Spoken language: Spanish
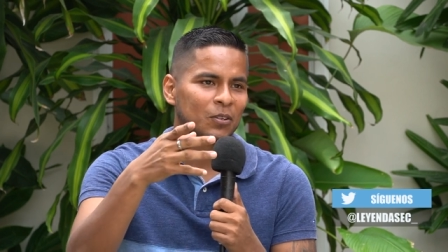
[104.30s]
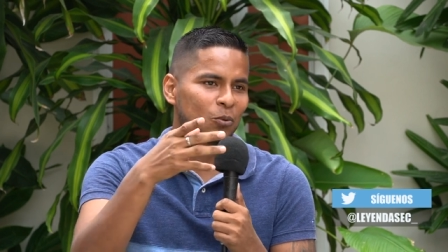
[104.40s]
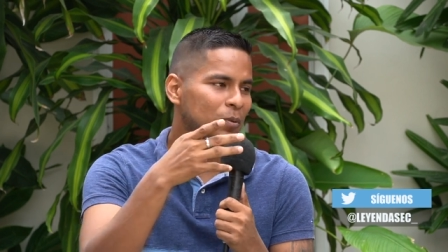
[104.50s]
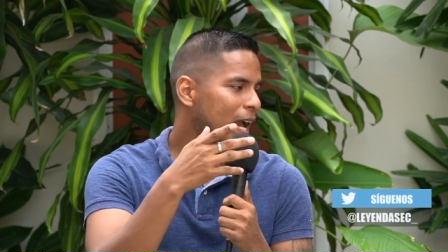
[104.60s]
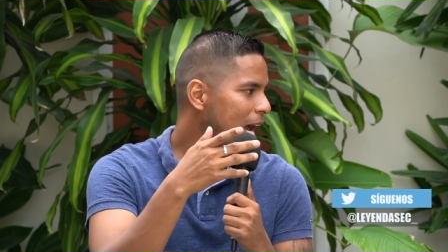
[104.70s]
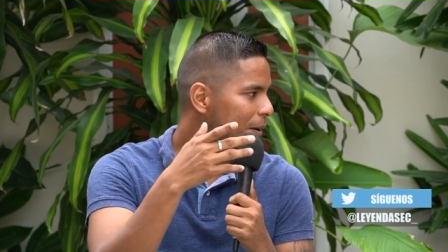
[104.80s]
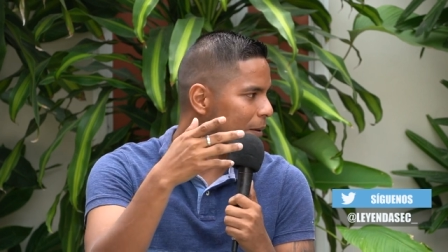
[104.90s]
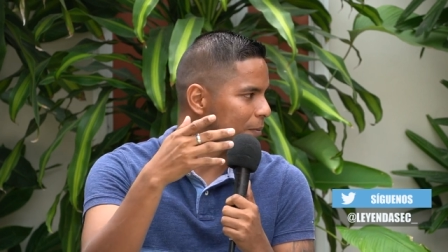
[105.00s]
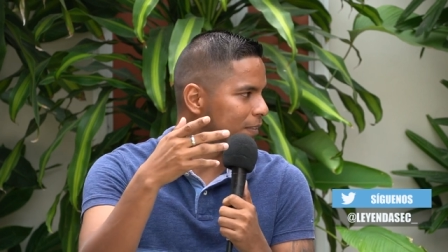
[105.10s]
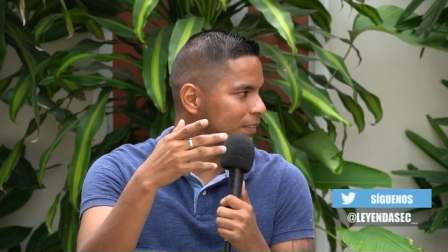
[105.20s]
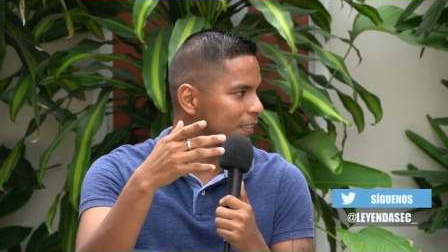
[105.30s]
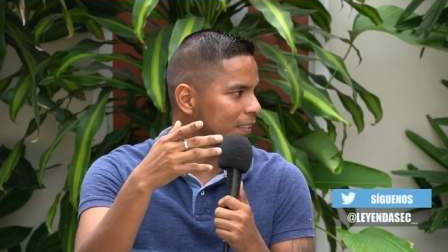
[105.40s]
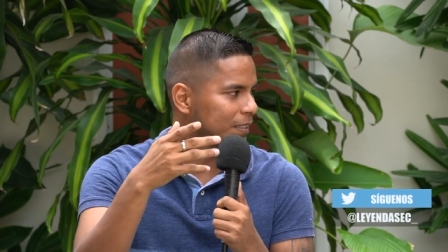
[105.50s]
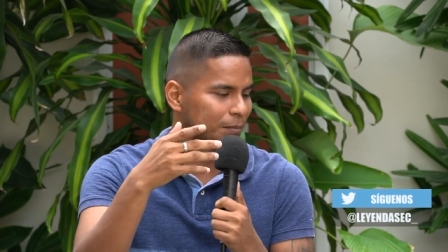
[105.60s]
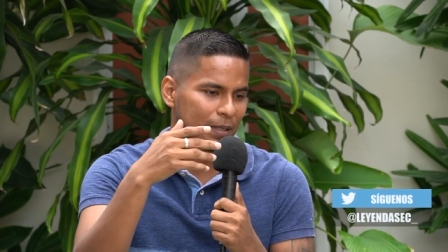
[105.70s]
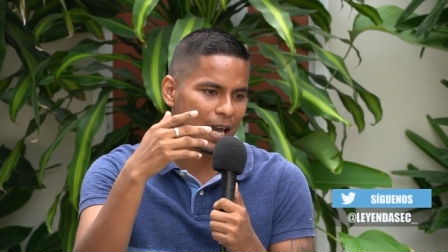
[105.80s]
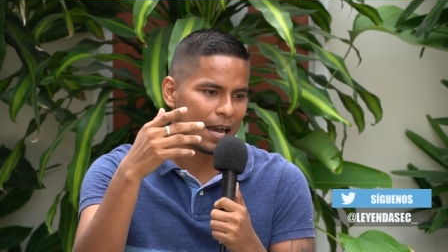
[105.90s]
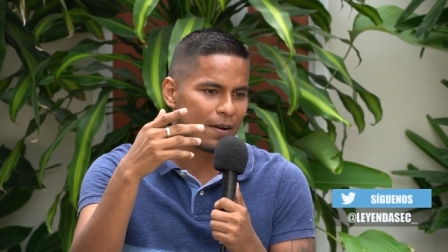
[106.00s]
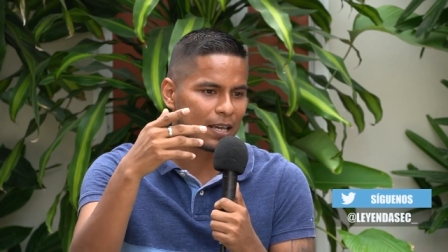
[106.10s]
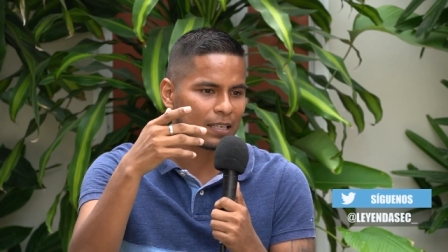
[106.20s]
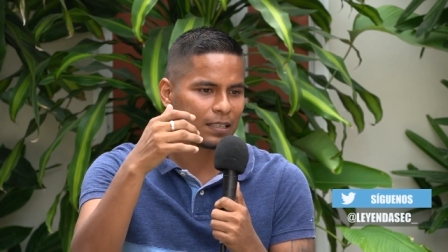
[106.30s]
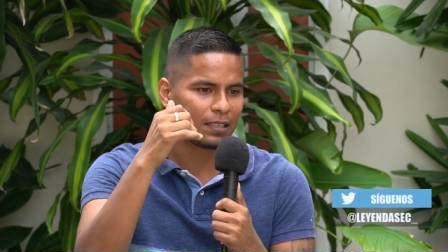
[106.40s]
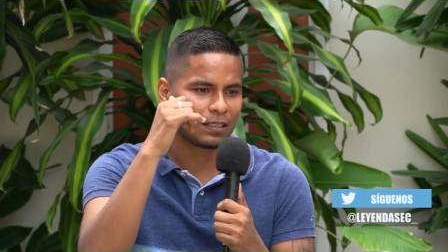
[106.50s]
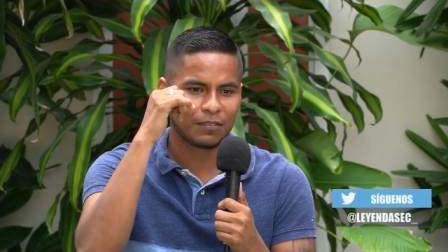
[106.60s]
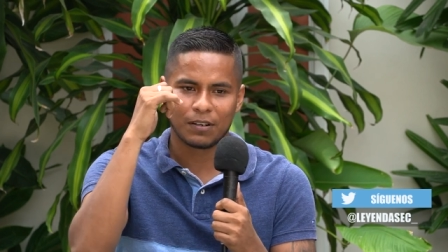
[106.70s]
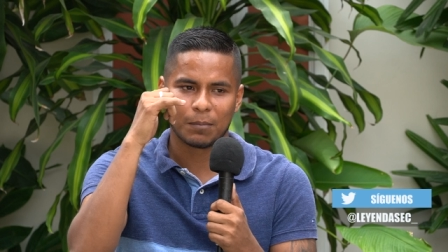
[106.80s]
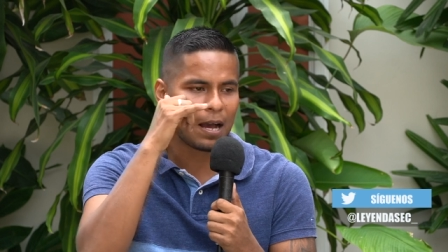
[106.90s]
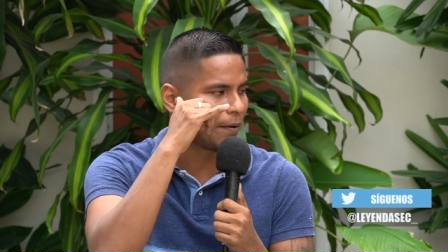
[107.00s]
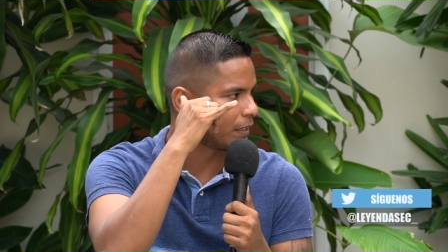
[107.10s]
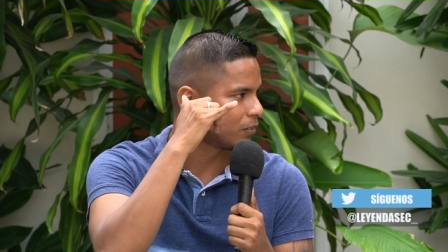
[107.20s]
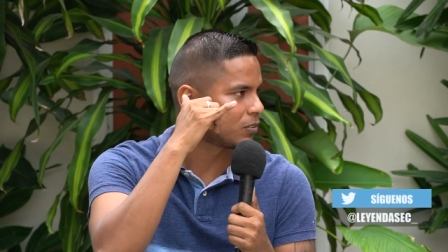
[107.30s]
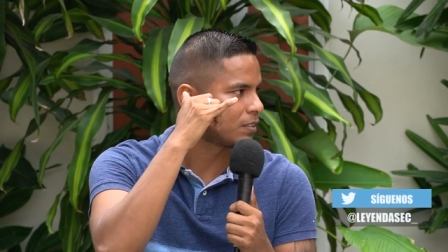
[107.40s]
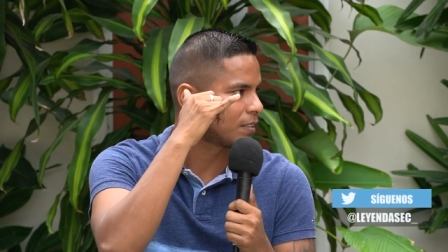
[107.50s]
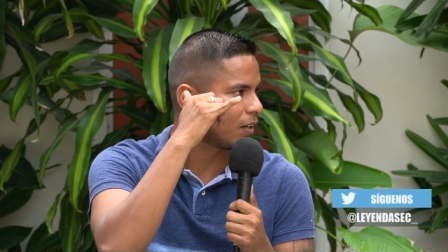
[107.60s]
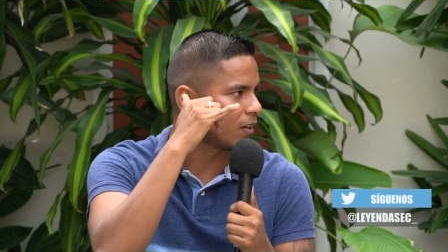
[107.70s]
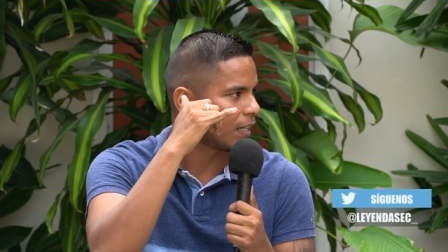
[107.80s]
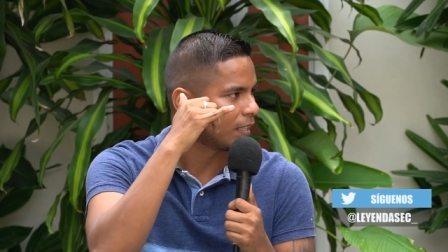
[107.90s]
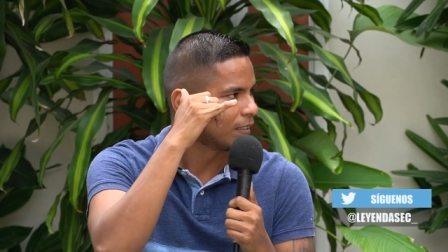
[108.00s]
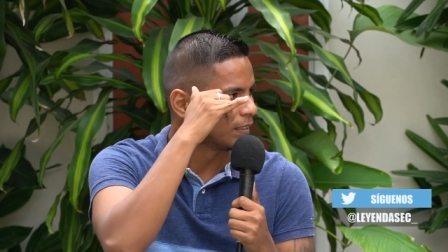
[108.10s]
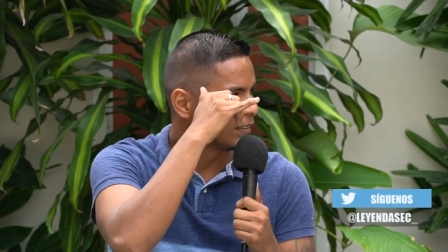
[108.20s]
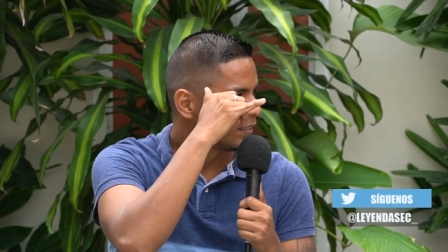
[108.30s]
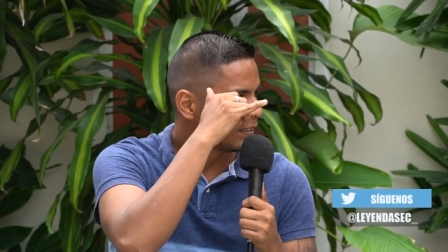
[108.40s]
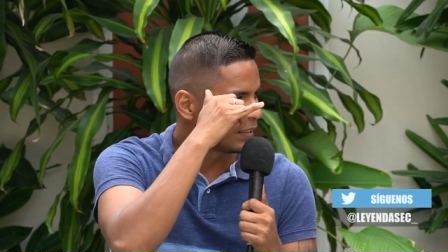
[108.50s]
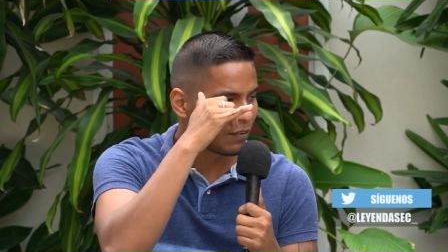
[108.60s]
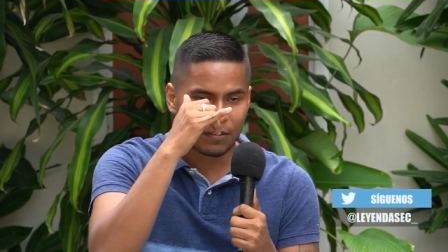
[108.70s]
tú viajabas, pues. Eh, viajabas y, te filmaban. No sé si ahora te